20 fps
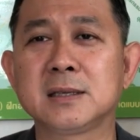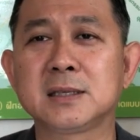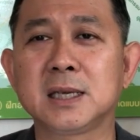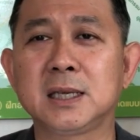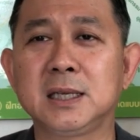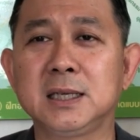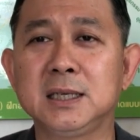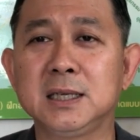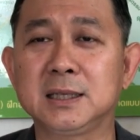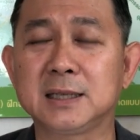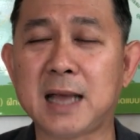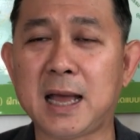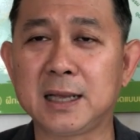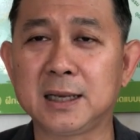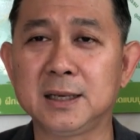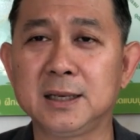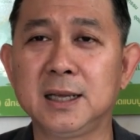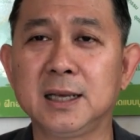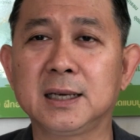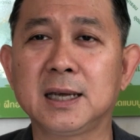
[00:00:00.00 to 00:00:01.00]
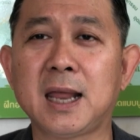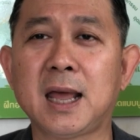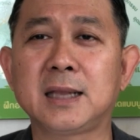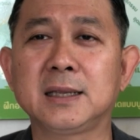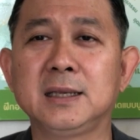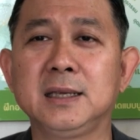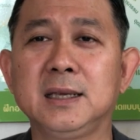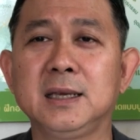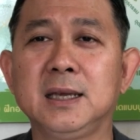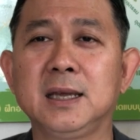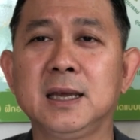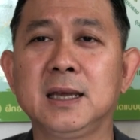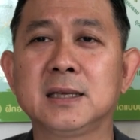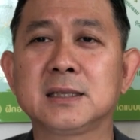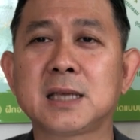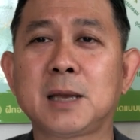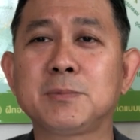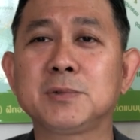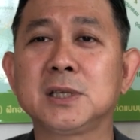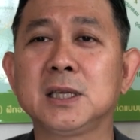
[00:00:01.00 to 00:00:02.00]
เศรษฐกิจการเงินในขณะนี้
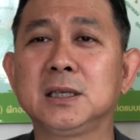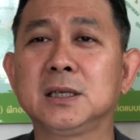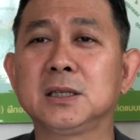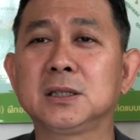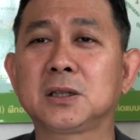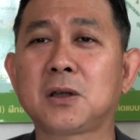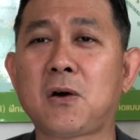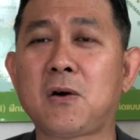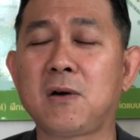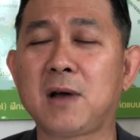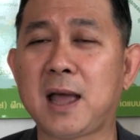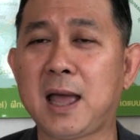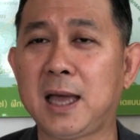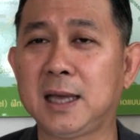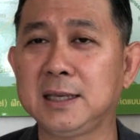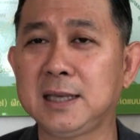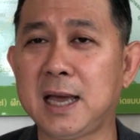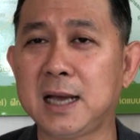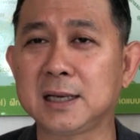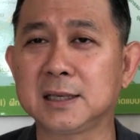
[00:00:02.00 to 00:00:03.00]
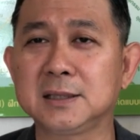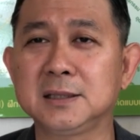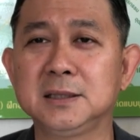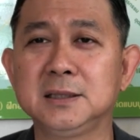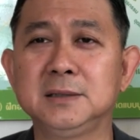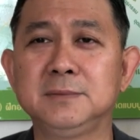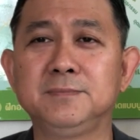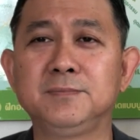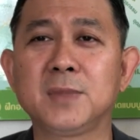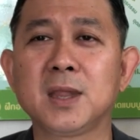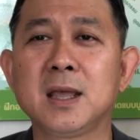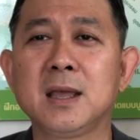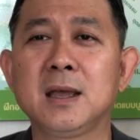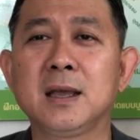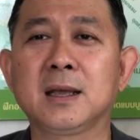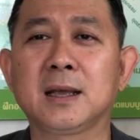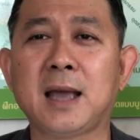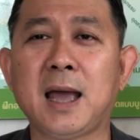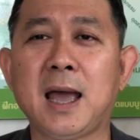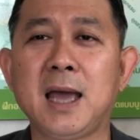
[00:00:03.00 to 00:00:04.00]
ทรัพย์สินเงินทองหายยากขึ้น
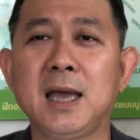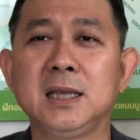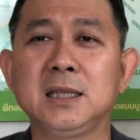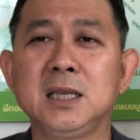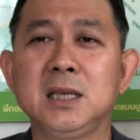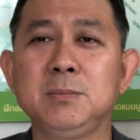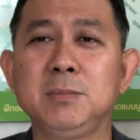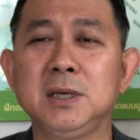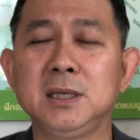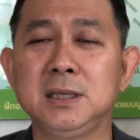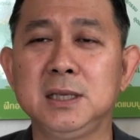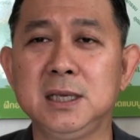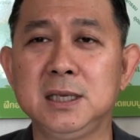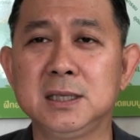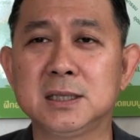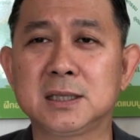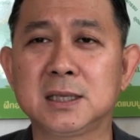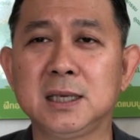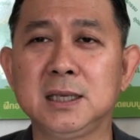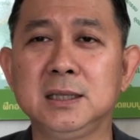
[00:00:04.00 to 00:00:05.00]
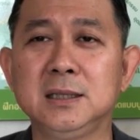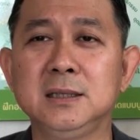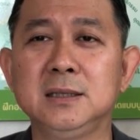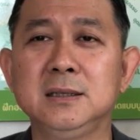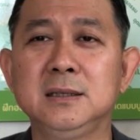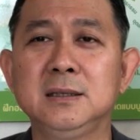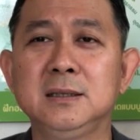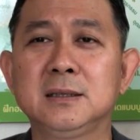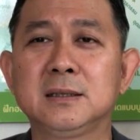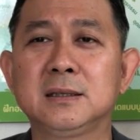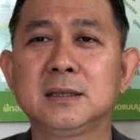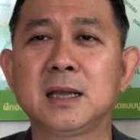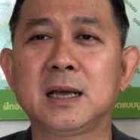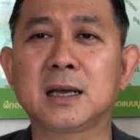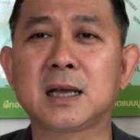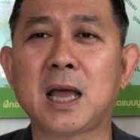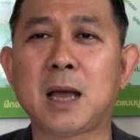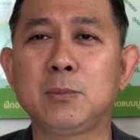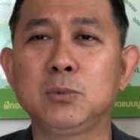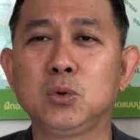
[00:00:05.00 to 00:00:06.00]
ใครที่มีหนี้สิน
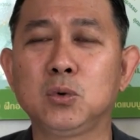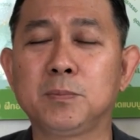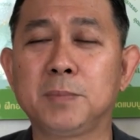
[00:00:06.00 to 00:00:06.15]
นะครับ อ